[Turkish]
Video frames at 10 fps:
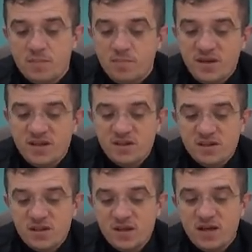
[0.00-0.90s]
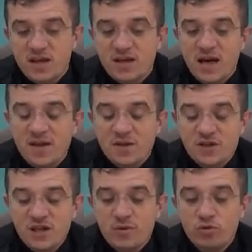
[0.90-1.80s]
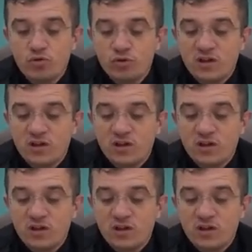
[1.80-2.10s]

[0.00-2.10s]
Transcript: Birincisi kendisi gibi nur